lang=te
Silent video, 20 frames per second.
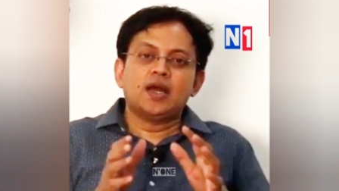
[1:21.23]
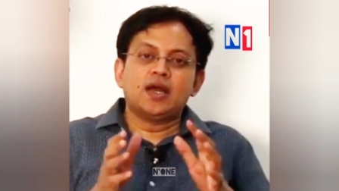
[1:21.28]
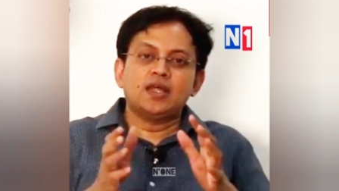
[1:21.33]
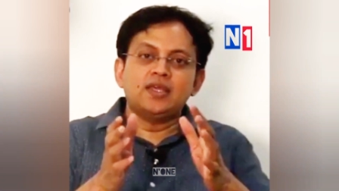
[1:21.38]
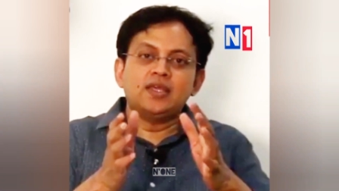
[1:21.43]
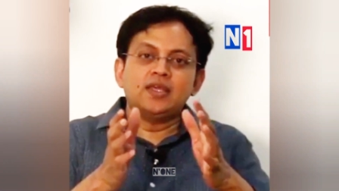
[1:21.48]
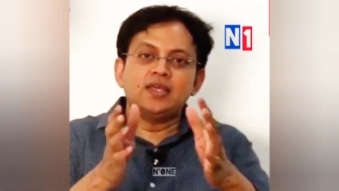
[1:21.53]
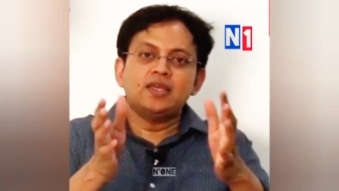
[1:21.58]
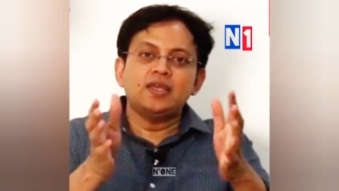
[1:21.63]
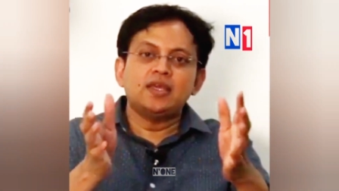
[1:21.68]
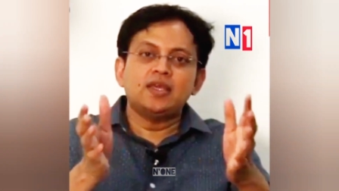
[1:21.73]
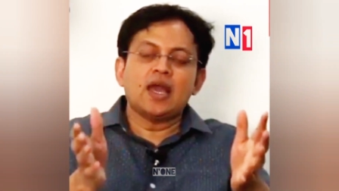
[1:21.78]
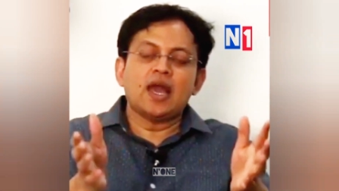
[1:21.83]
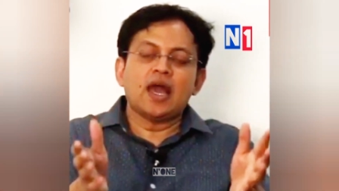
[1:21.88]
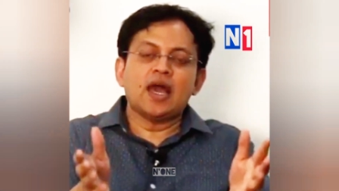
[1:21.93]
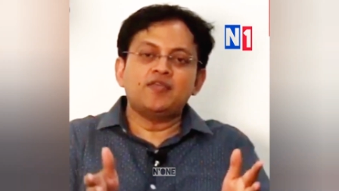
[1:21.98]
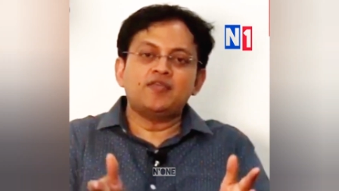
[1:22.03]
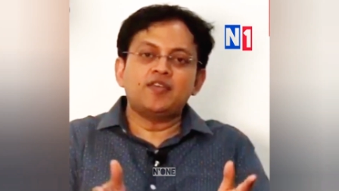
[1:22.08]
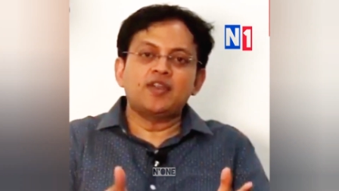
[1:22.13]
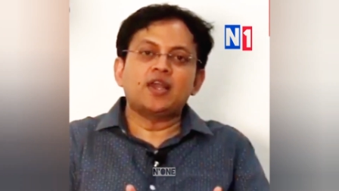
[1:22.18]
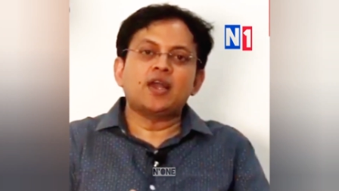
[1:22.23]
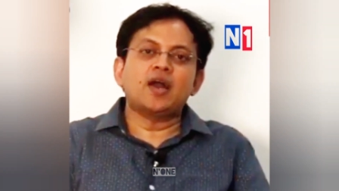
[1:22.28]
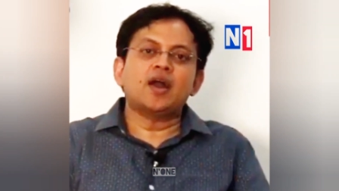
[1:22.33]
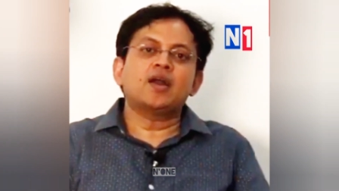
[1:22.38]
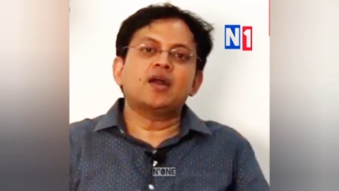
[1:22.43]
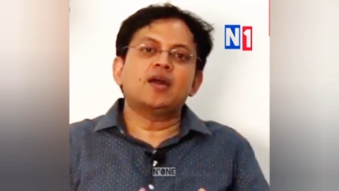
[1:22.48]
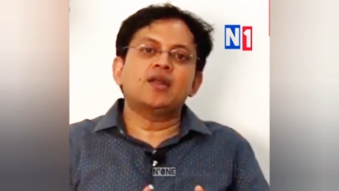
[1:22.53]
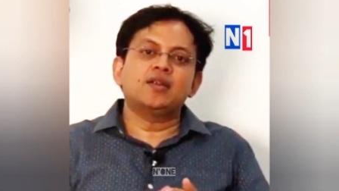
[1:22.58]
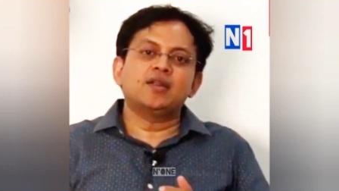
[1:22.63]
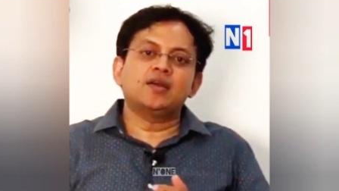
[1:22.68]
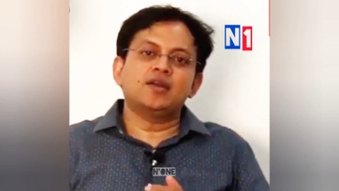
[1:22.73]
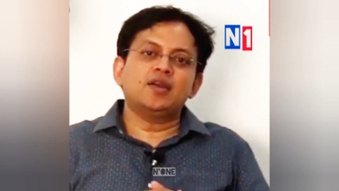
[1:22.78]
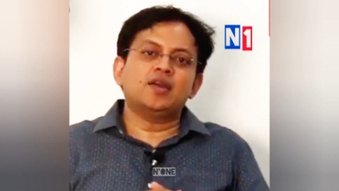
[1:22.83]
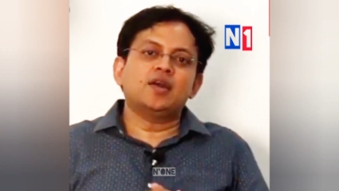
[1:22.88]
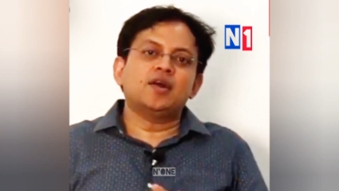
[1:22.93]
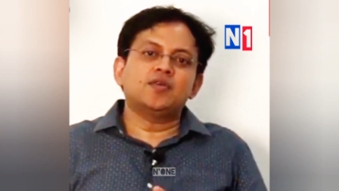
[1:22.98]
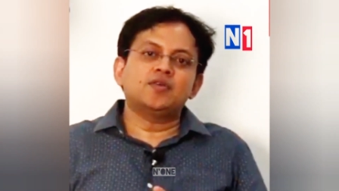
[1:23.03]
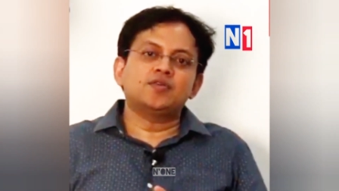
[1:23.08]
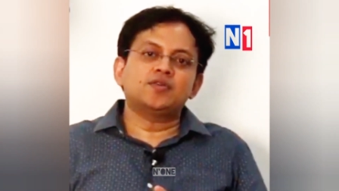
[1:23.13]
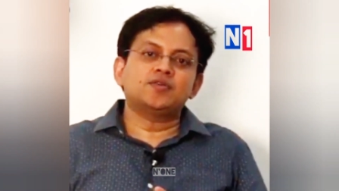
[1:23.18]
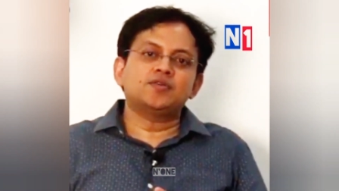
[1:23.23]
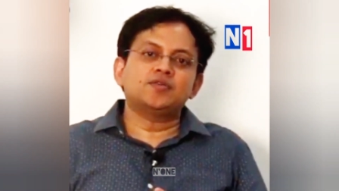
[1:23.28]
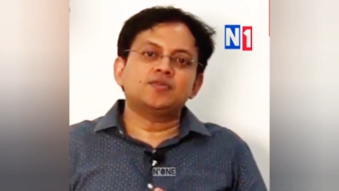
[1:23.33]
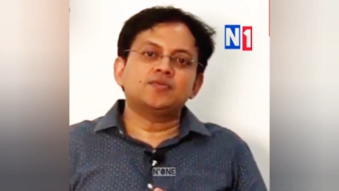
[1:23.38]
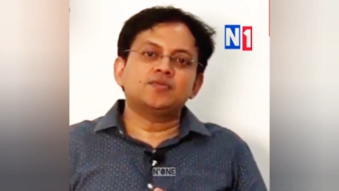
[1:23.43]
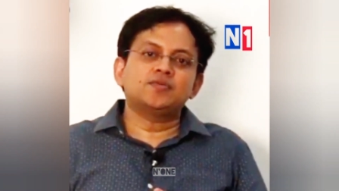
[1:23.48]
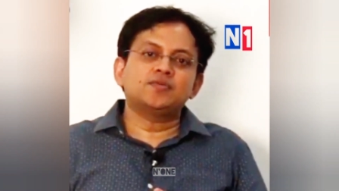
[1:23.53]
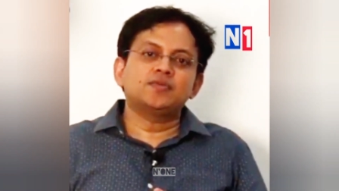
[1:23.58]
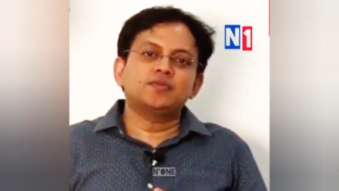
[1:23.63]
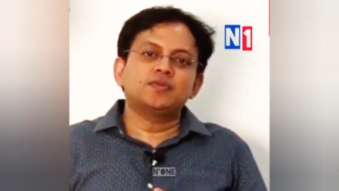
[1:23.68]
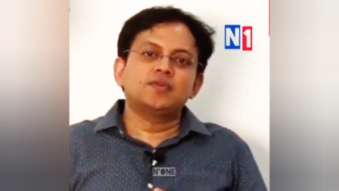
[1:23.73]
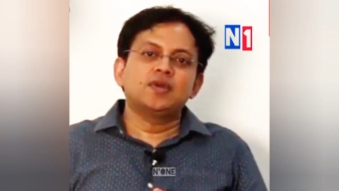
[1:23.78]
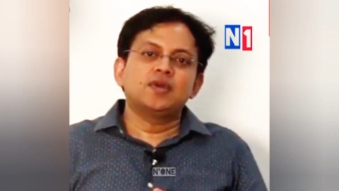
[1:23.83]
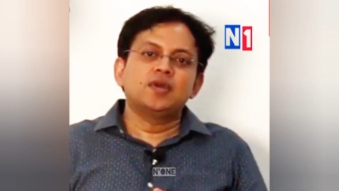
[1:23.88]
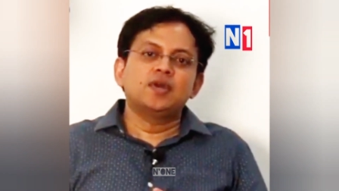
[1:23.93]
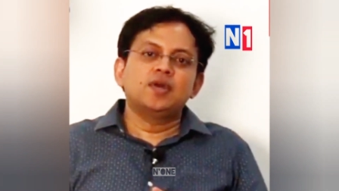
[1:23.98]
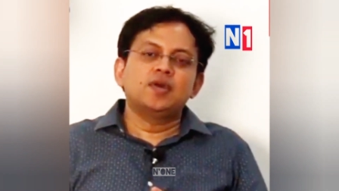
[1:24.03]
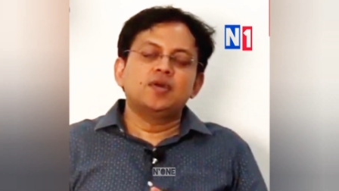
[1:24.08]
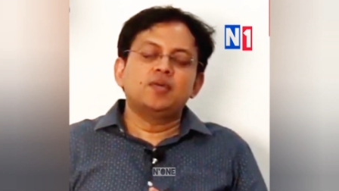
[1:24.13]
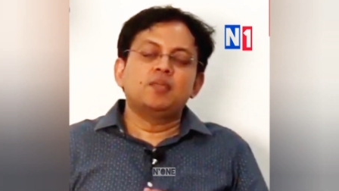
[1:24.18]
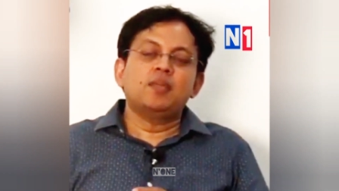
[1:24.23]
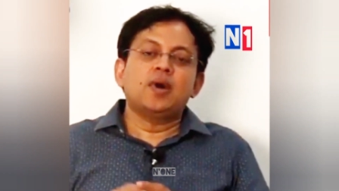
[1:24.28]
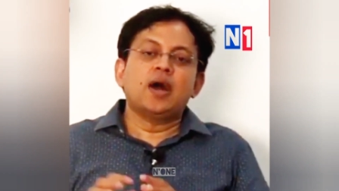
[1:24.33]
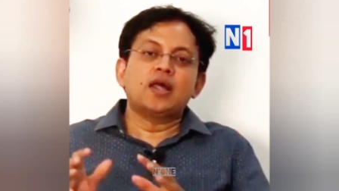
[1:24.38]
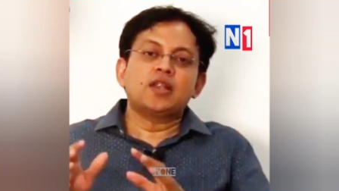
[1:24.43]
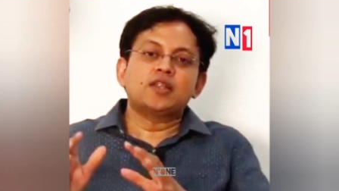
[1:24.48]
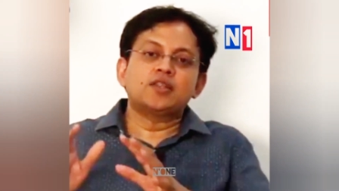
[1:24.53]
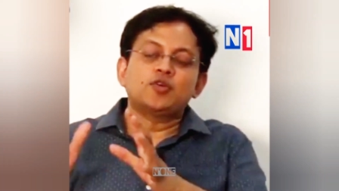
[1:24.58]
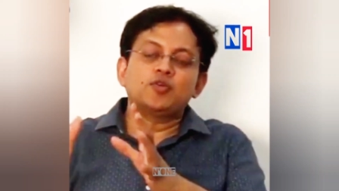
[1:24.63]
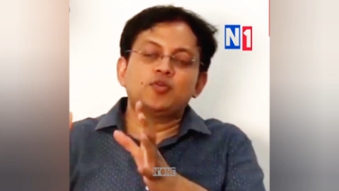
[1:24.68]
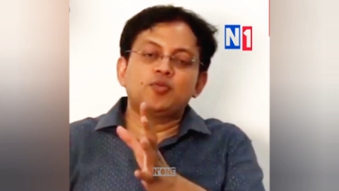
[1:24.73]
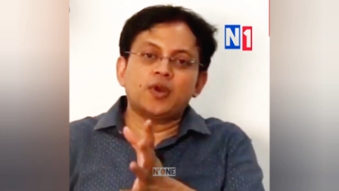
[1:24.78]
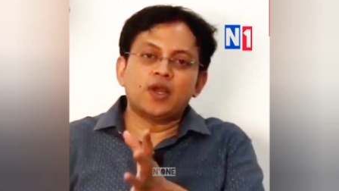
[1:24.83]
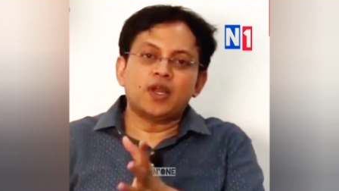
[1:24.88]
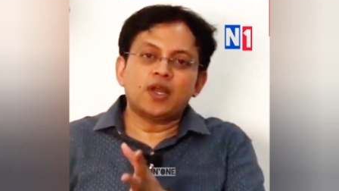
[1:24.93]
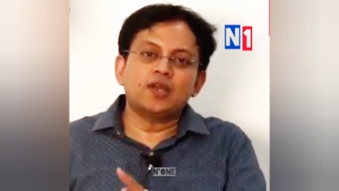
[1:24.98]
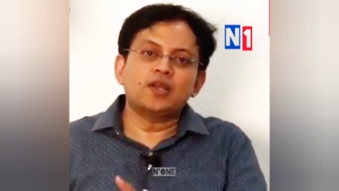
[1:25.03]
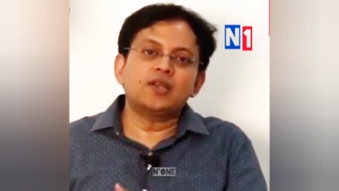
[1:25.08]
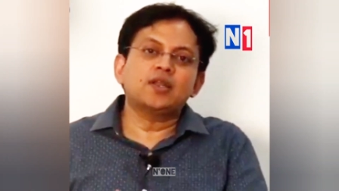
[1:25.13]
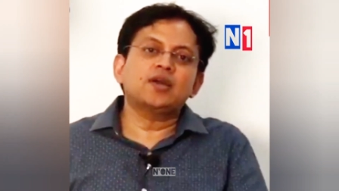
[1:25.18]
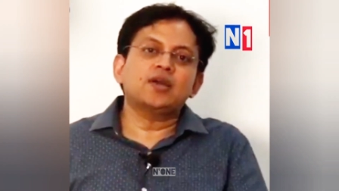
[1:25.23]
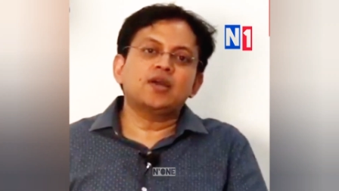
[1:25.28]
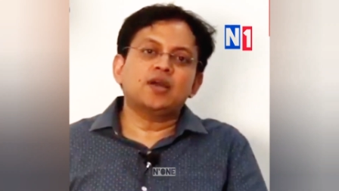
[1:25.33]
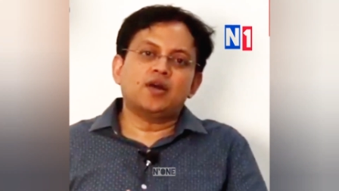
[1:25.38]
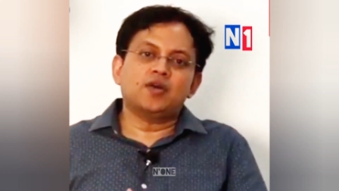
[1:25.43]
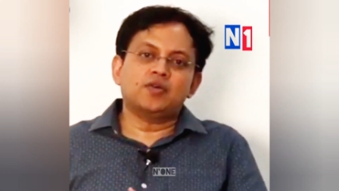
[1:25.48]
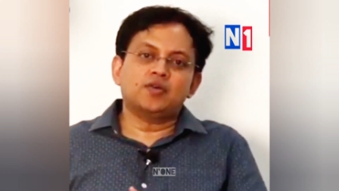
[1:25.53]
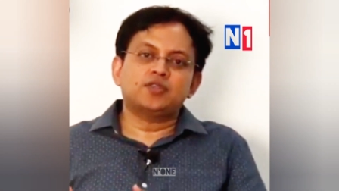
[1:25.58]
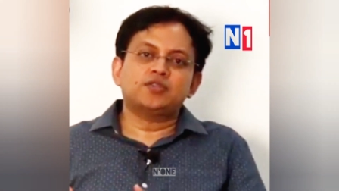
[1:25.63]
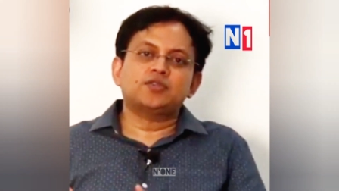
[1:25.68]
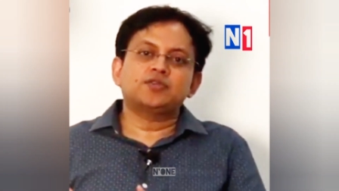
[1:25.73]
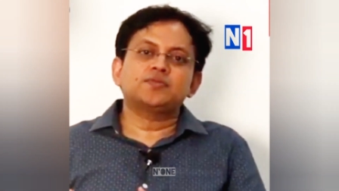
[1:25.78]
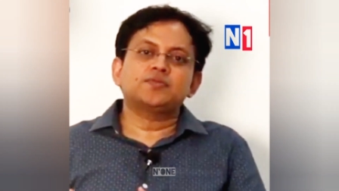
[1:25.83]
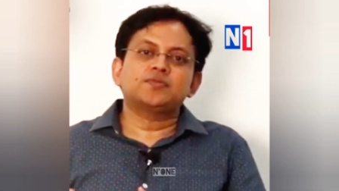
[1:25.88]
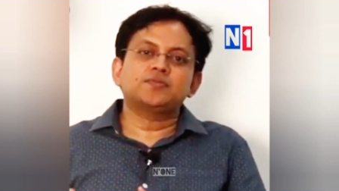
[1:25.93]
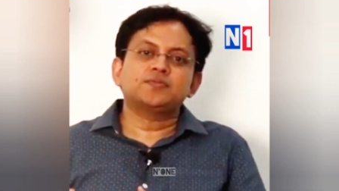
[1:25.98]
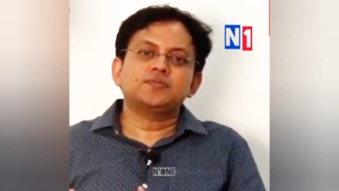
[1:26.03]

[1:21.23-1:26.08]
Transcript: అది ఆఫ్రికా ఖండం కావచ్చు భారత ఉపఖండం కావచ్చు